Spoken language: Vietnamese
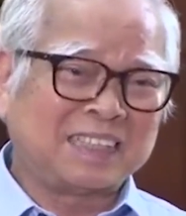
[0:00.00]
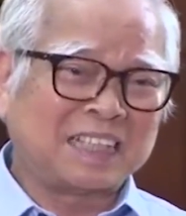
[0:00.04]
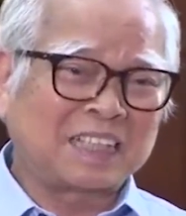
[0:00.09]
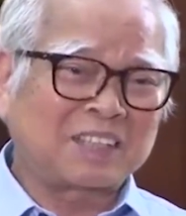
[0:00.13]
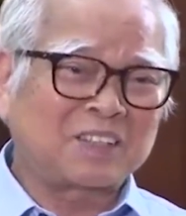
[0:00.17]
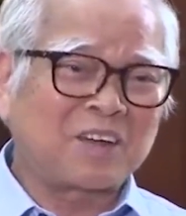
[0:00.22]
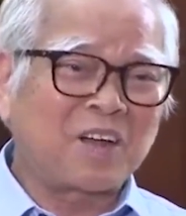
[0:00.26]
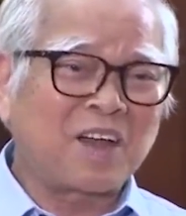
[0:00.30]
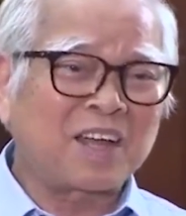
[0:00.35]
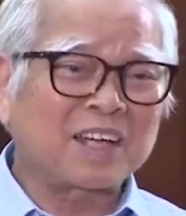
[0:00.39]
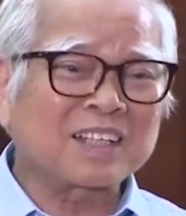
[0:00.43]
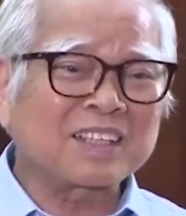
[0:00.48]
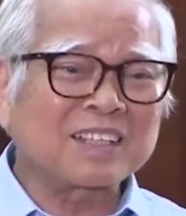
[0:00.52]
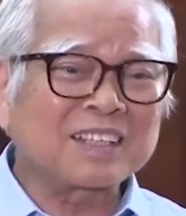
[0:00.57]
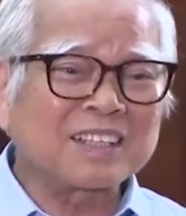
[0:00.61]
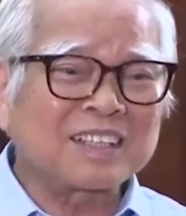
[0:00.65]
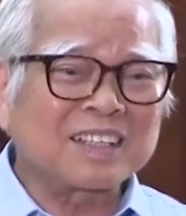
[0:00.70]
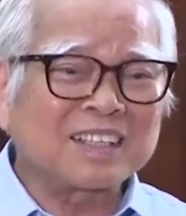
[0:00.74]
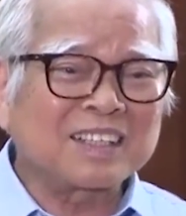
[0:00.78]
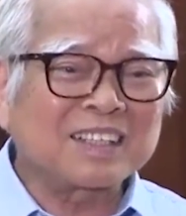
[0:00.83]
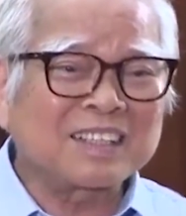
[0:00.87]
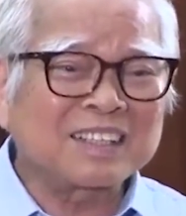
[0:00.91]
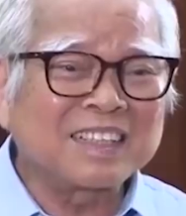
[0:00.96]
trẻ con
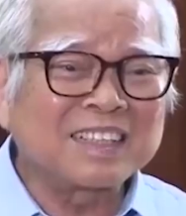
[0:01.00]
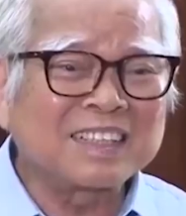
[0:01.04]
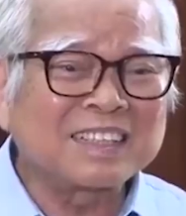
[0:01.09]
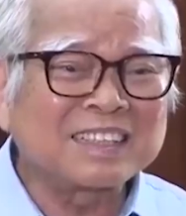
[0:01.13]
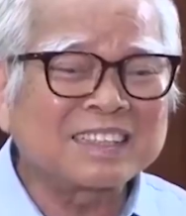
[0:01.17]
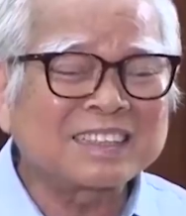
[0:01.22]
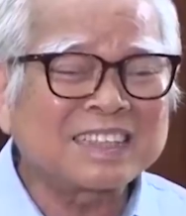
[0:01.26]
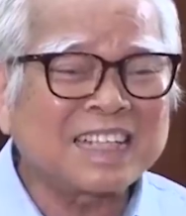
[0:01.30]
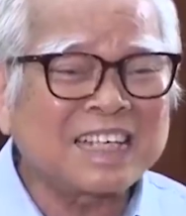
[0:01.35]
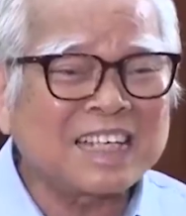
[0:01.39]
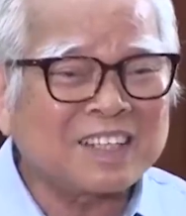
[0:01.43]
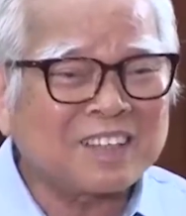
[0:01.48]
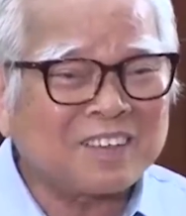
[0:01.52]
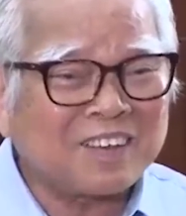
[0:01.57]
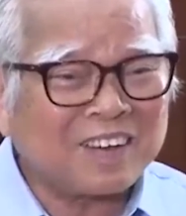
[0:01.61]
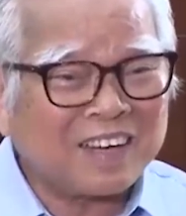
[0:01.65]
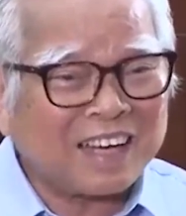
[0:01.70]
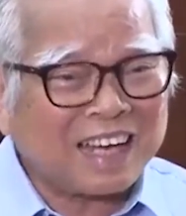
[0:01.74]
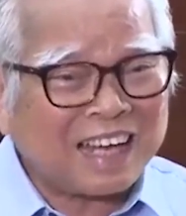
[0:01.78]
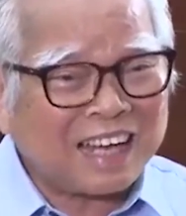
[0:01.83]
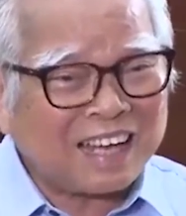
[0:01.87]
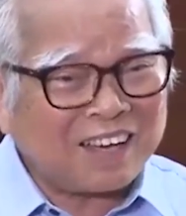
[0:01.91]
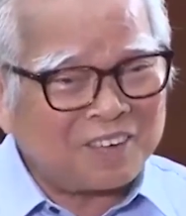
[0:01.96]
đừng trên
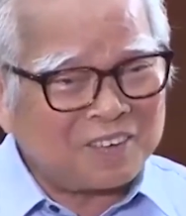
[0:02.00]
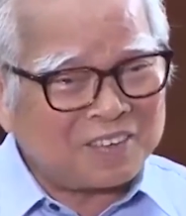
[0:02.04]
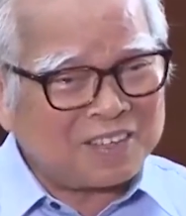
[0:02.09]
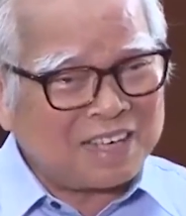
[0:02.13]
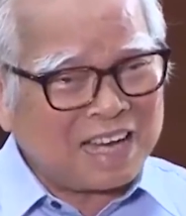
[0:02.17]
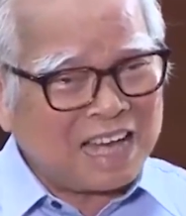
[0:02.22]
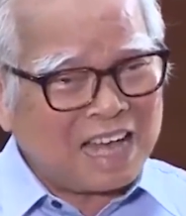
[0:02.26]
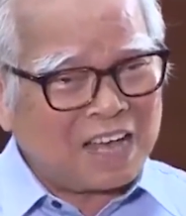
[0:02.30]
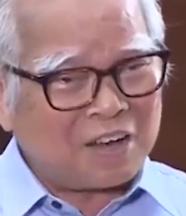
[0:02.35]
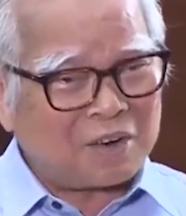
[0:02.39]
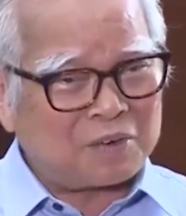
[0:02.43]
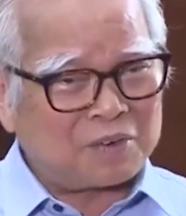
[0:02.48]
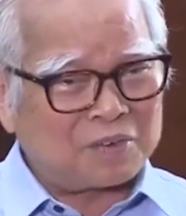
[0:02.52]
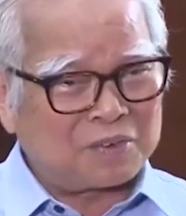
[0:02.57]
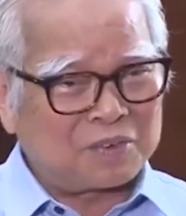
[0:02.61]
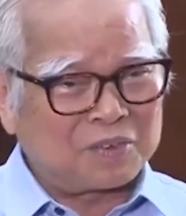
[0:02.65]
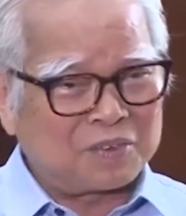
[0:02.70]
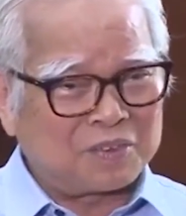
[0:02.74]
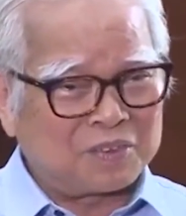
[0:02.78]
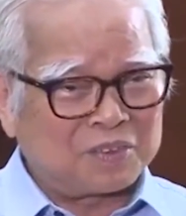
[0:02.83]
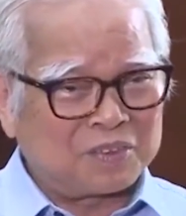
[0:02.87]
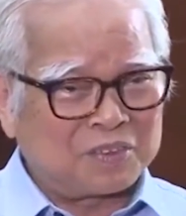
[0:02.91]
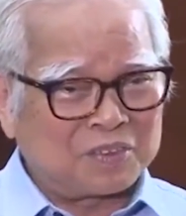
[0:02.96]
nó là hỗn láo
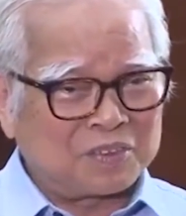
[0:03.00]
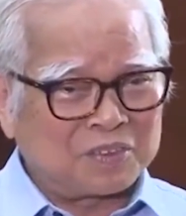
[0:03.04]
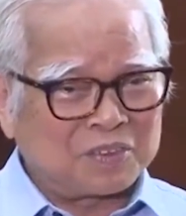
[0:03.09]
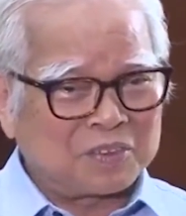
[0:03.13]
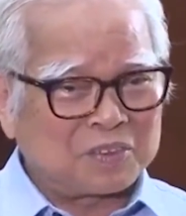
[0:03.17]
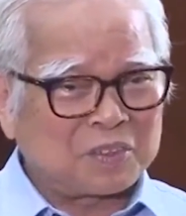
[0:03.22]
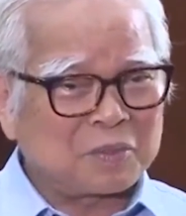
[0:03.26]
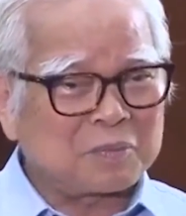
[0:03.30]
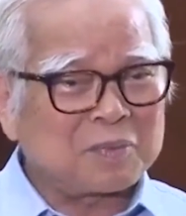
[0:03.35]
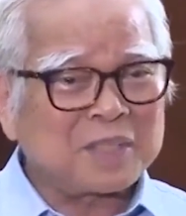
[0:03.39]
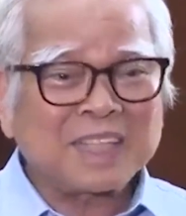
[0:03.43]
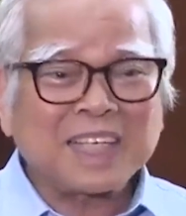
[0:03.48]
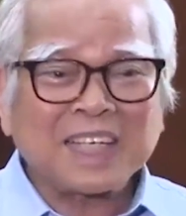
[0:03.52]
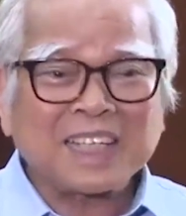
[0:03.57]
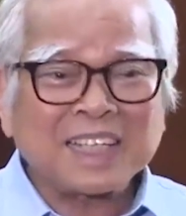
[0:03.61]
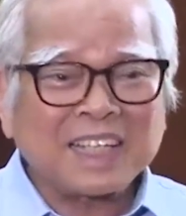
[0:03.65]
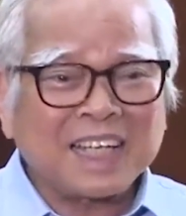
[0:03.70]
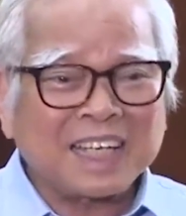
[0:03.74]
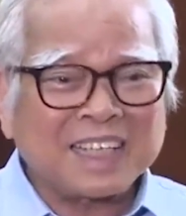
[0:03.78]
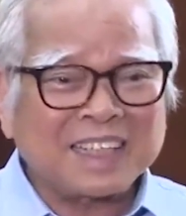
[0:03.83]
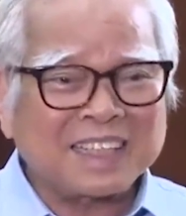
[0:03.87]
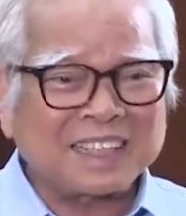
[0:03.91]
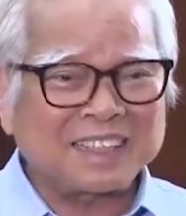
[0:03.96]
nó biết
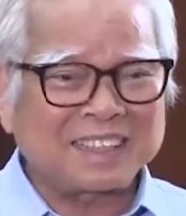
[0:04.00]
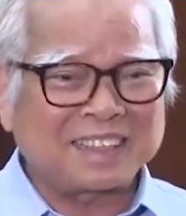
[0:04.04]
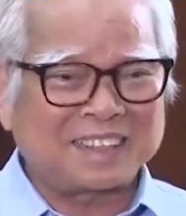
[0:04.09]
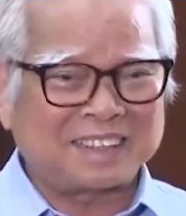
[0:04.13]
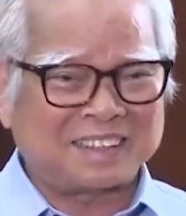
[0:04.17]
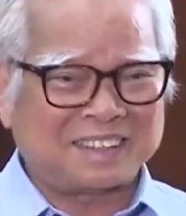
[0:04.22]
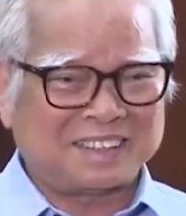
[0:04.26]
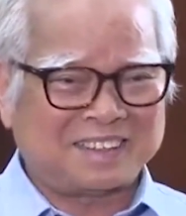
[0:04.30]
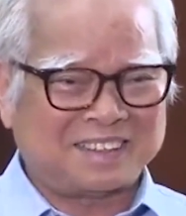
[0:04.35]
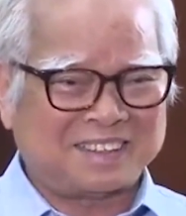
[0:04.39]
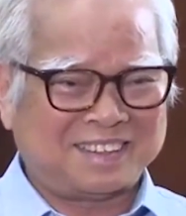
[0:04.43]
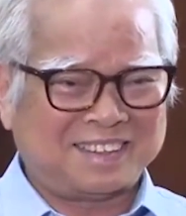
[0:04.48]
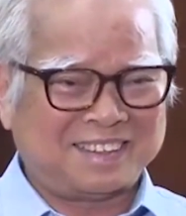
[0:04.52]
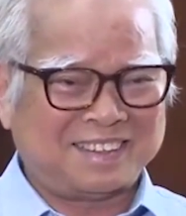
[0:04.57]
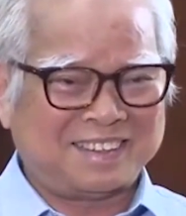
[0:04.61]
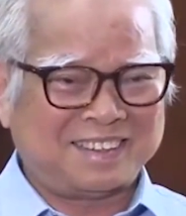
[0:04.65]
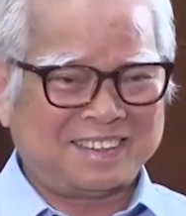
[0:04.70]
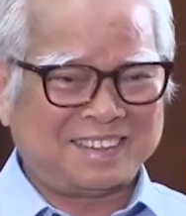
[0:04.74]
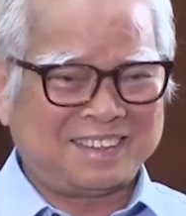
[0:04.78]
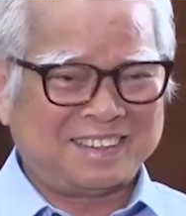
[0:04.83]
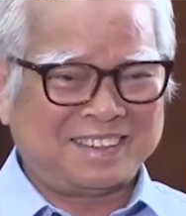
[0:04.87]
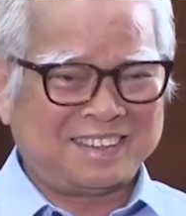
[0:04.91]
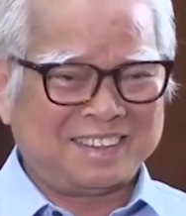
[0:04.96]
hết đấy
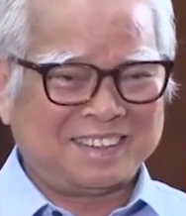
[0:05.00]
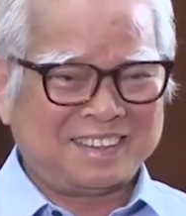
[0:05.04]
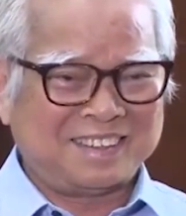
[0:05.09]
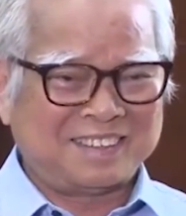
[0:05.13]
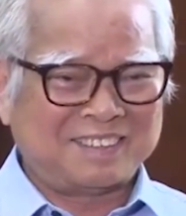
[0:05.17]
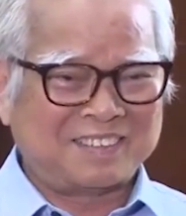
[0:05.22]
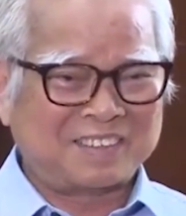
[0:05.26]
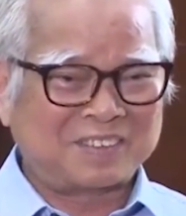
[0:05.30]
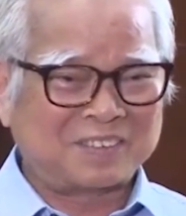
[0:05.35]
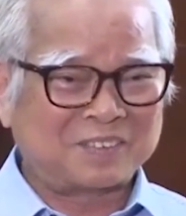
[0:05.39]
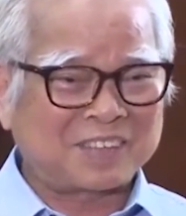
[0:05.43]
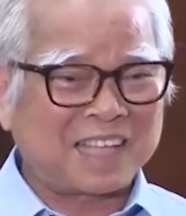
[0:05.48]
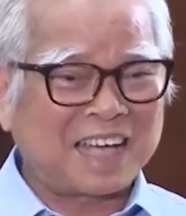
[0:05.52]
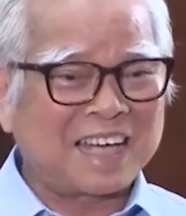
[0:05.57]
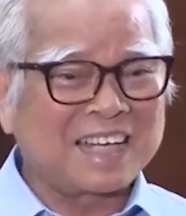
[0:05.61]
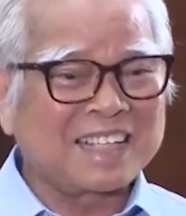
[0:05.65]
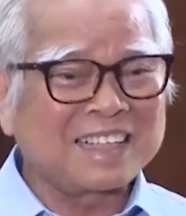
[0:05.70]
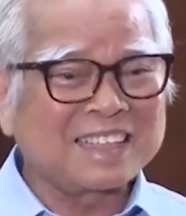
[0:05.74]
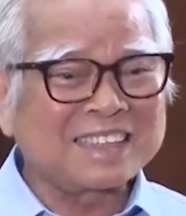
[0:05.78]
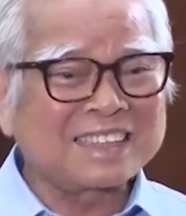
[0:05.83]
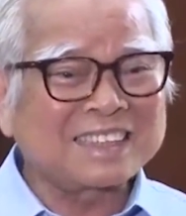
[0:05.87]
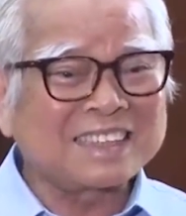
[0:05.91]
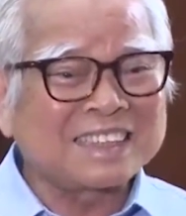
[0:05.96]
và chúng ta
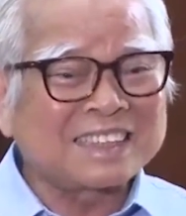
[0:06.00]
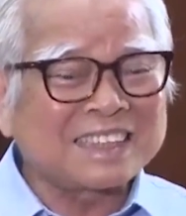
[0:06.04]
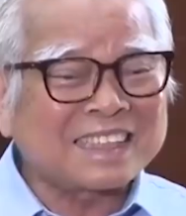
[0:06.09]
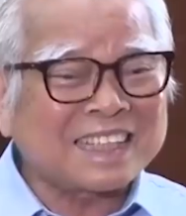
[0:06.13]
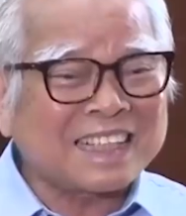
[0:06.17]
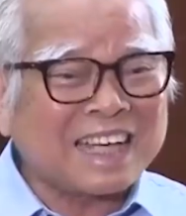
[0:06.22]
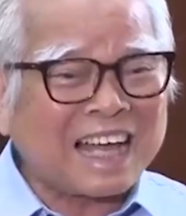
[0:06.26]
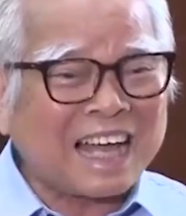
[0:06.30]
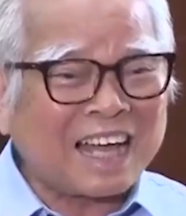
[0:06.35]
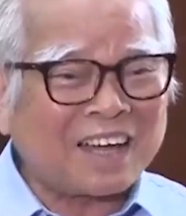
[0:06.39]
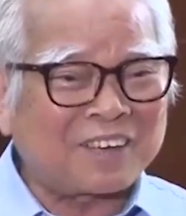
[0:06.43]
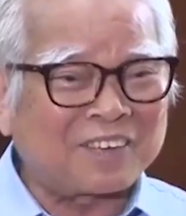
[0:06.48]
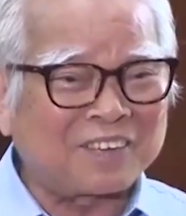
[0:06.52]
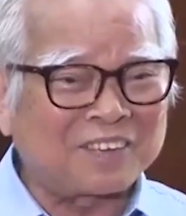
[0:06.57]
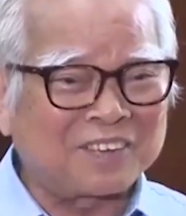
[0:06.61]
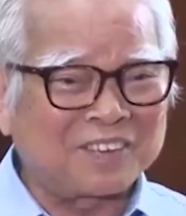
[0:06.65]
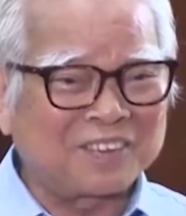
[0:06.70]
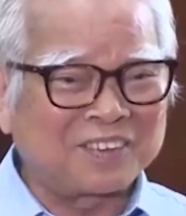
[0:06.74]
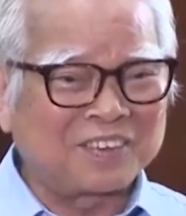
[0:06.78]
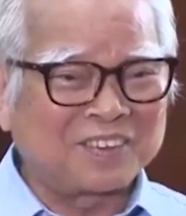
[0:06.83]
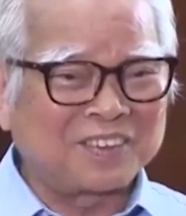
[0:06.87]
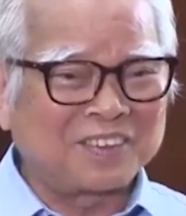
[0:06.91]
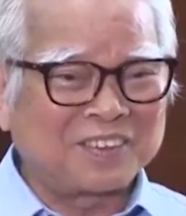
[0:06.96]
ứng xử như thế
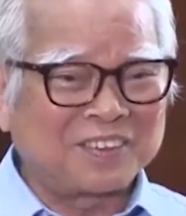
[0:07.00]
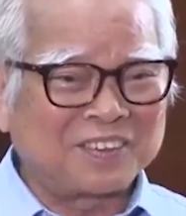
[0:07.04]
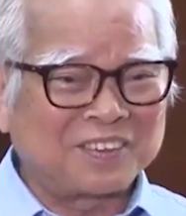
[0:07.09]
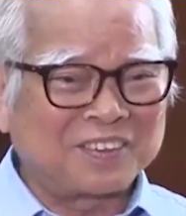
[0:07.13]
nào